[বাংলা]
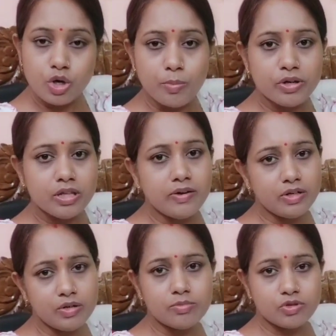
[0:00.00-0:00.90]
সময়
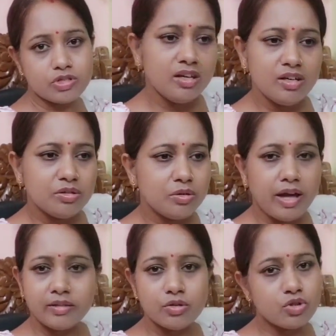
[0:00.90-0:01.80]
দেওয়াটাও মুশকিল তো
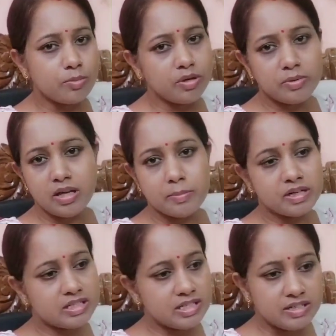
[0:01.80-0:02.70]
এত সময় ভাই
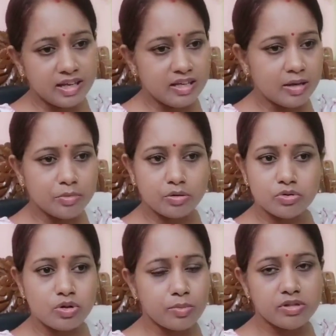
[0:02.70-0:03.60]
আমার কাছে নেই আমি
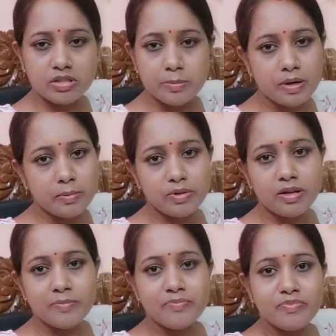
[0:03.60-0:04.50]
অত সময় নিতে পারবো
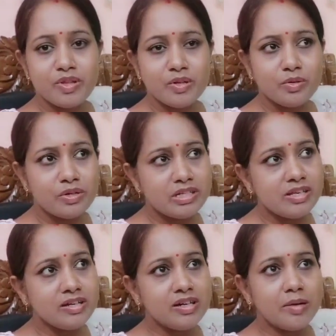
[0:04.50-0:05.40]
না তো
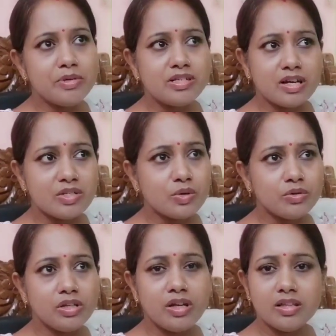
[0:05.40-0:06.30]
রিসেন্টলি আমি সার্চ
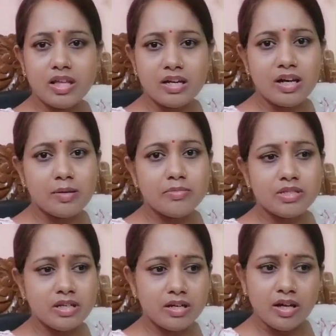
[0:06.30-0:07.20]
করতে গিয়ে দেখলাম
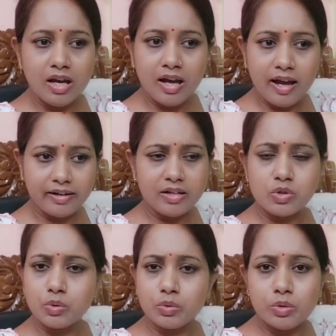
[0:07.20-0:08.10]
যে একটা
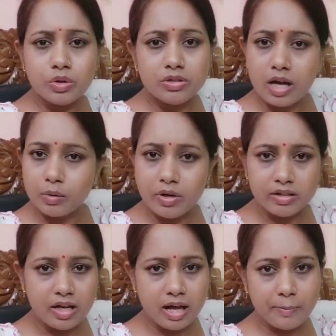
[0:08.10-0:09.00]
সুন্দর দারুণ
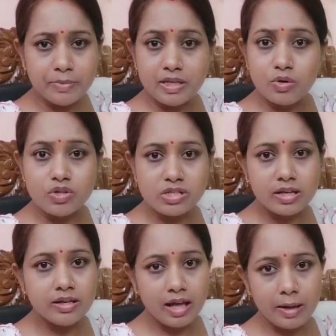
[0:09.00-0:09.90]
একটা অ্যাপ কিওর
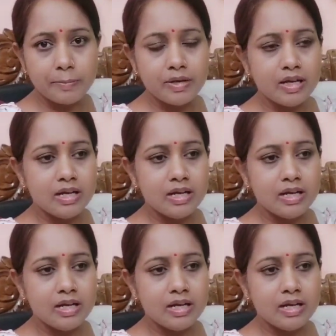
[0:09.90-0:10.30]
স্কিন অ্যাপ